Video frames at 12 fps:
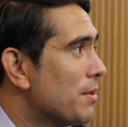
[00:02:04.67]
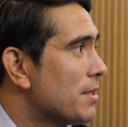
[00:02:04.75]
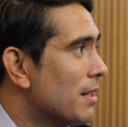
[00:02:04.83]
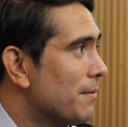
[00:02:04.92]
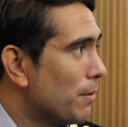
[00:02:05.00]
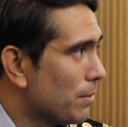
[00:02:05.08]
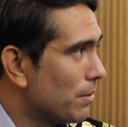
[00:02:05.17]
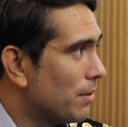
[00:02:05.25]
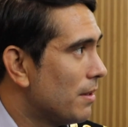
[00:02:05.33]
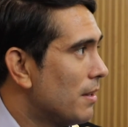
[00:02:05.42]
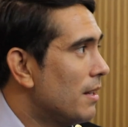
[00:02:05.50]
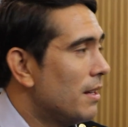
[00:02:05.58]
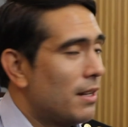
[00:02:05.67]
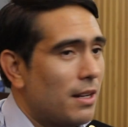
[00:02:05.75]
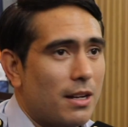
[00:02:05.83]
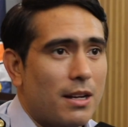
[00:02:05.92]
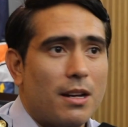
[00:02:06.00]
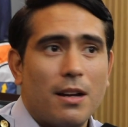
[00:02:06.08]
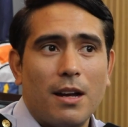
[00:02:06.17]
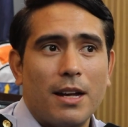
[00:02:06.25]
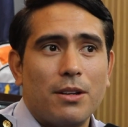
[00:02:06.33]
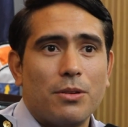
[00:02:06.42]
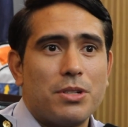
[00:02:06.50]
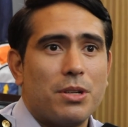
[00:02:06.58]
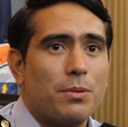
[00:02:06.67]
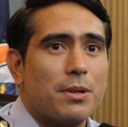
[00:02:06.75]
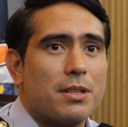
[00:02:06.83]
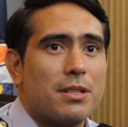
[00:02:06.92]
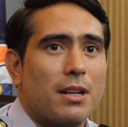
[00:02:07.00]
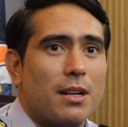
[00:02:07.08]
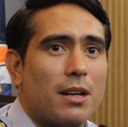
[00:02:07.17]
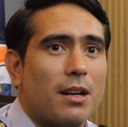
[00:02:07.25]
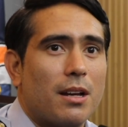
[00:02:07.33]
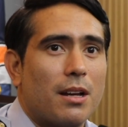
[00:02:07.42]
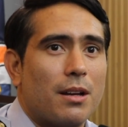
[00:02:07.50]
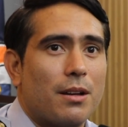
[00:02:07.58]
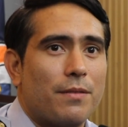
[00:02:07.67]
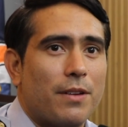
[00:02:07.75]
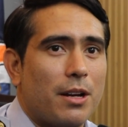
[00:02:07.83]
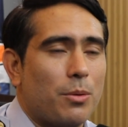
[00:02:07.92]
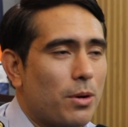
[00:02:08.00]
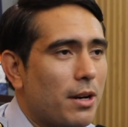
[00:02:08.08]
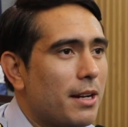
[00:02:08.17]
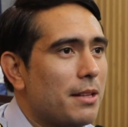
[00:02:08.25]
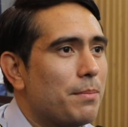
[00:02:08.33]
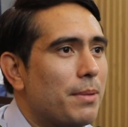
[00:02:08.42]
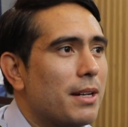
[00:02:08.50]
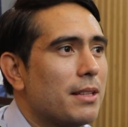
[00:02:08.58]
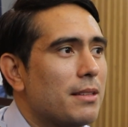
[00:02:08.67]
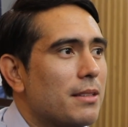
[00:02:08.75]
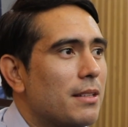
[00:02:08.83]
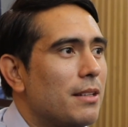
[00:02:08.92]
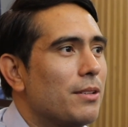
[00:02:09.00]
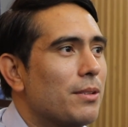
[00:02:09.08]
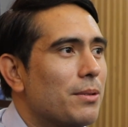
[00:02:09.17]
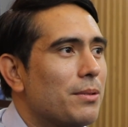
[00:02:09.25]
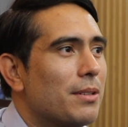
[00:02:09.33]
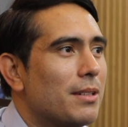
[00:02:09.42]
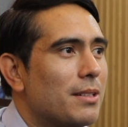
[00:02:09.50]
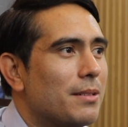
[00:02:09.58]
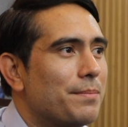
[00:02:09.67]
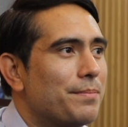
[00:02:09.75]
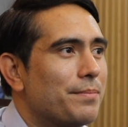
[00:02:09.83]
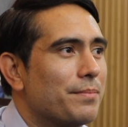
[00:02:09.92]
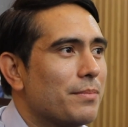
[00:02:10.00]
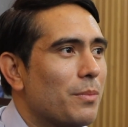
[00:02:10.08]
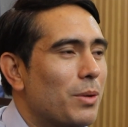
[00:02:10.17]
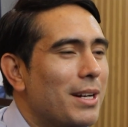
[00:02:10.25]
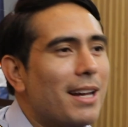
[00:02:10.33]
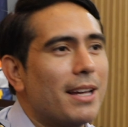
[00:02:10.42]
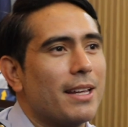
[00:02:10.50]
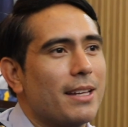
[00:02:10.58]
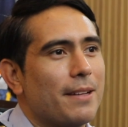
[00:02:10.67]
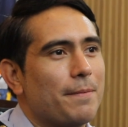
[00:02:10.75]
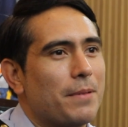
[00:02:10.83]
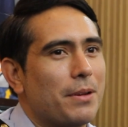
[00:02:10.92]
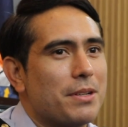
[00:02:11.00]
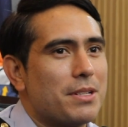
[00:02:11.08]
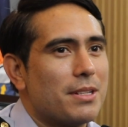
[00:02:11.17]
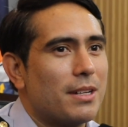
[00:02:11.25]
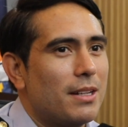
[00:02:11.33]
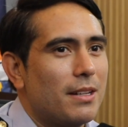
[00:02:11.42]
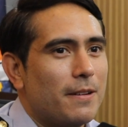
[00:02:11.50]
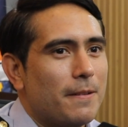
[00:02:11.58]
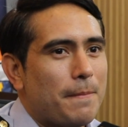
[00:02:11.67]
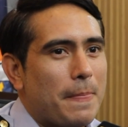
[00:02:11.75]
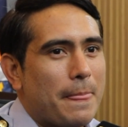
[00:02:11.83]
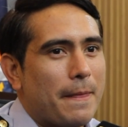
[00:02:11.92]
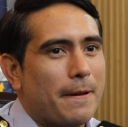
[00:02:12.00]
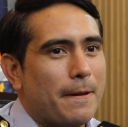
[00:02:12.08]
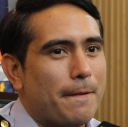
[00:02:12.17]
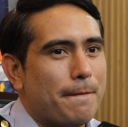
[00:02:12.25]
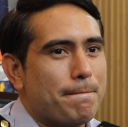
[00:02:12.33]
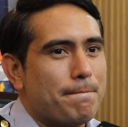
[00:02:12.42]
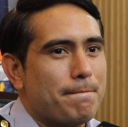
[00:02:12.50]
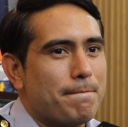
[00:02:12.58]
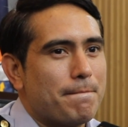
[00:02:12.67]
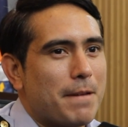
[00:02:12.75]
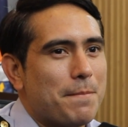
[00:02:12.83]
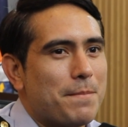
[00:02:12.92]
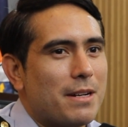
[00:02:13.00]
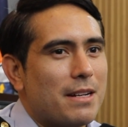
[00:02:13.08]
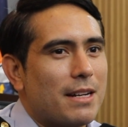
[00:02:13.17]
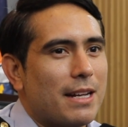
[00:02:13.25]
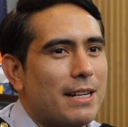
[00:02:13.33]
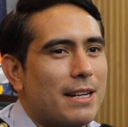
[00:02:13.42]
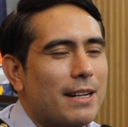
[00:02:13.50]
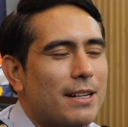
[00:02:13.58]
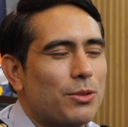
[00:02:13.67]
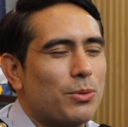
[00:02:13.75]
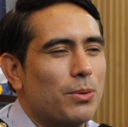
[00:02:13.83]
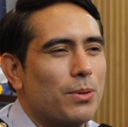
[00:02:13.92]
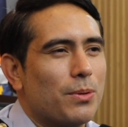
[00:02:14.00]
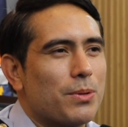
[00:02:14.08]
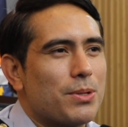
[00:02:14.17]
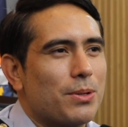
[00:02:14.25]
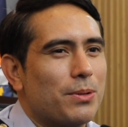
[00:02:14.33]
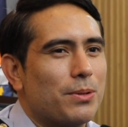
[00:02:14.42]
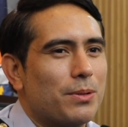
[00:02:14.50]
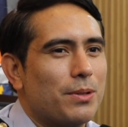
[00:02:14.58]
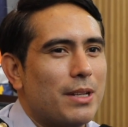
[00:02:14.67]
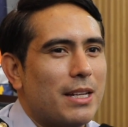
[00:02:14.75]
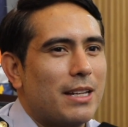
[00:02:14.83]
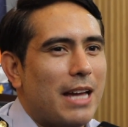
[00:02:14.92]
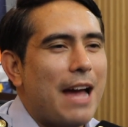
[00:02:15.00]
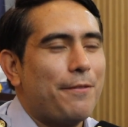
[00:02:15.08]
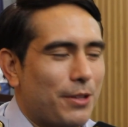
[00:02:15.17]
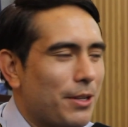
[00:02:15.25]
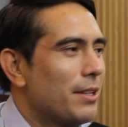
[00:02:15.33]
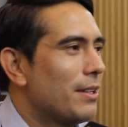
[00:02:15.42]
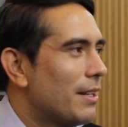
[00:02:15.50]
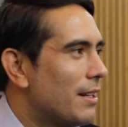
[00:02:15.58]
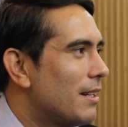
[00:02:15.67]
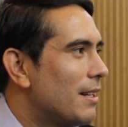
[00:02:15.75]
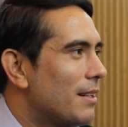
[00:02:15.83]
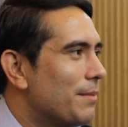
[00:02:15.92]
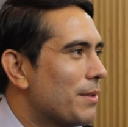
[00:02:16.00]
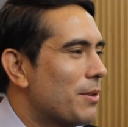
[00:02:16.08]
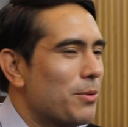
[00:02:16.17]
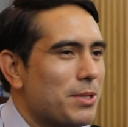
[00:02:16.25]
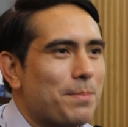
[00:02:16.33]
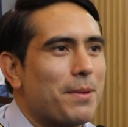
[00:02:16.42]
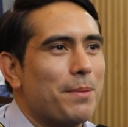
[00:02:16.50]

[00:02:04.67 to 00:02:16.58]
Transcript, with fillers: yung cellphone ko. Uh, I know she was uh, very worried but you know, um, wala eh. There's, um, may mga kailangan ng tulong so after, uh, magkausap